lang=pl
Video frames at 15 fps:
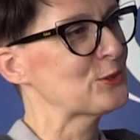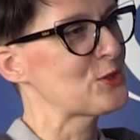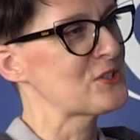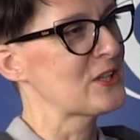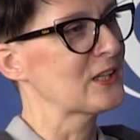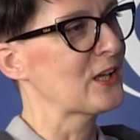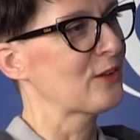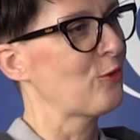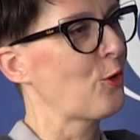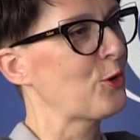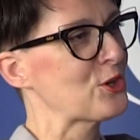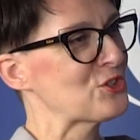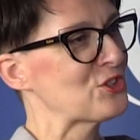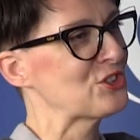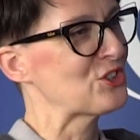To jest tak jak w
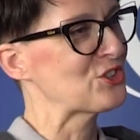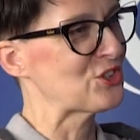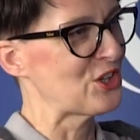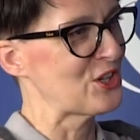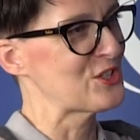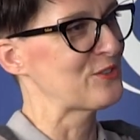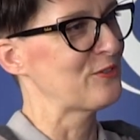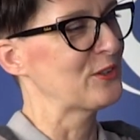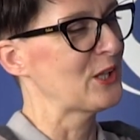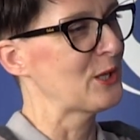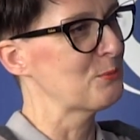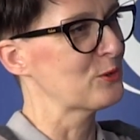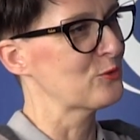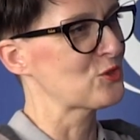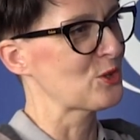okresie narzeczeństwa.
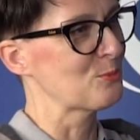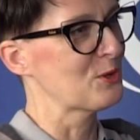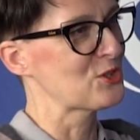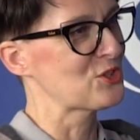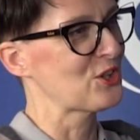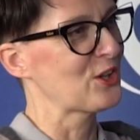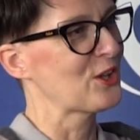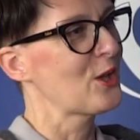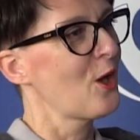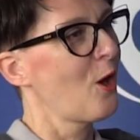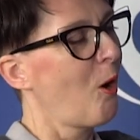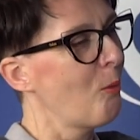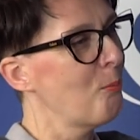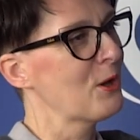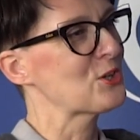Najpierw trzeba się
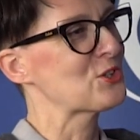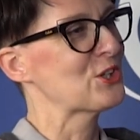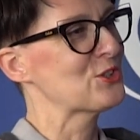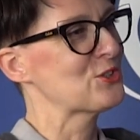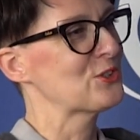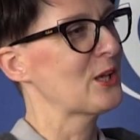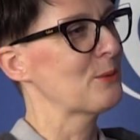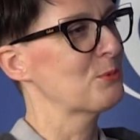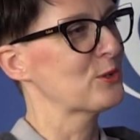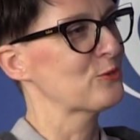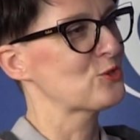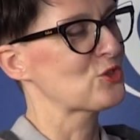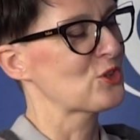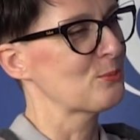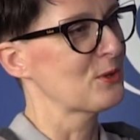obejrzeć,
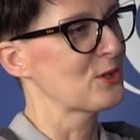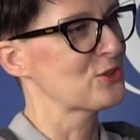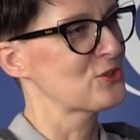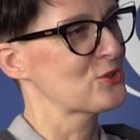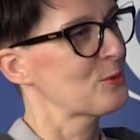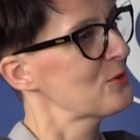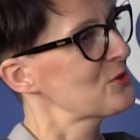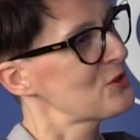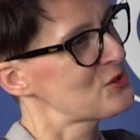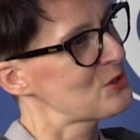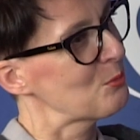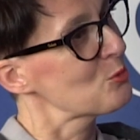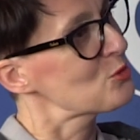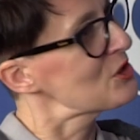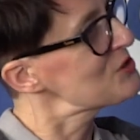najpierw trzeba ze
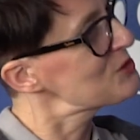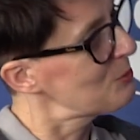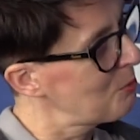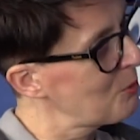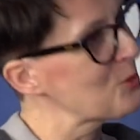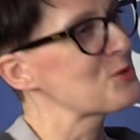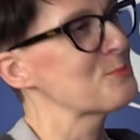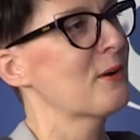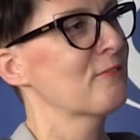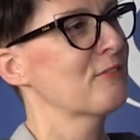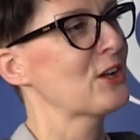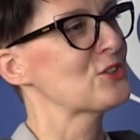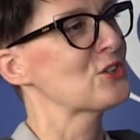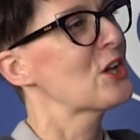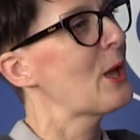sobą często
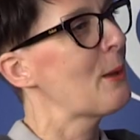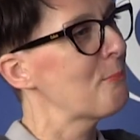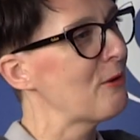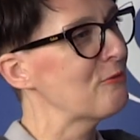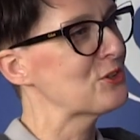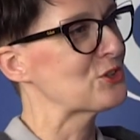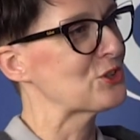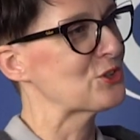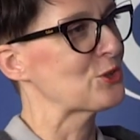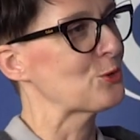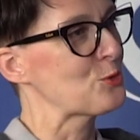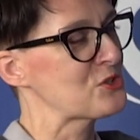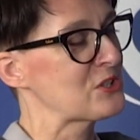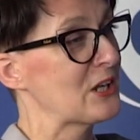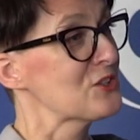porozmawiać, pewne rzeczy
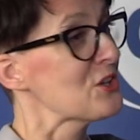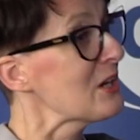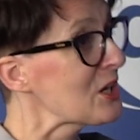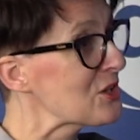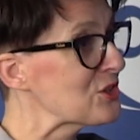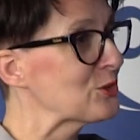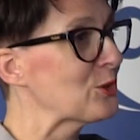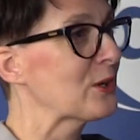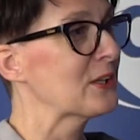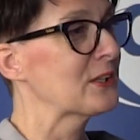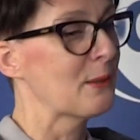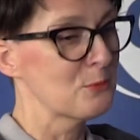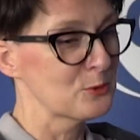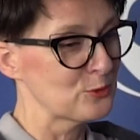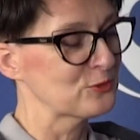ustalić, a jak się
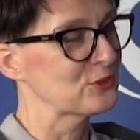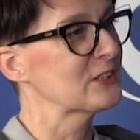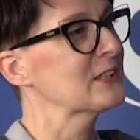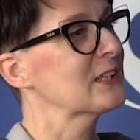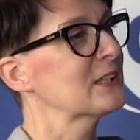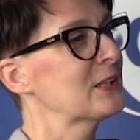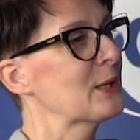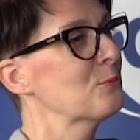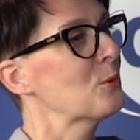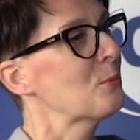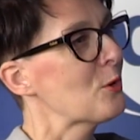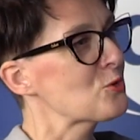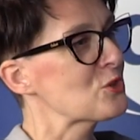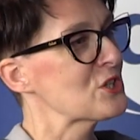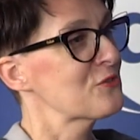dogadamy, to wtedy gadamy o
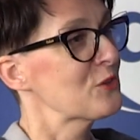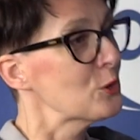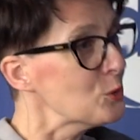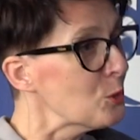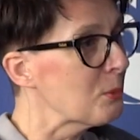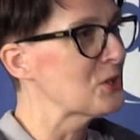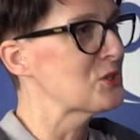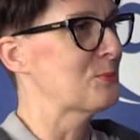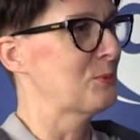małżeństwie. I tu będzie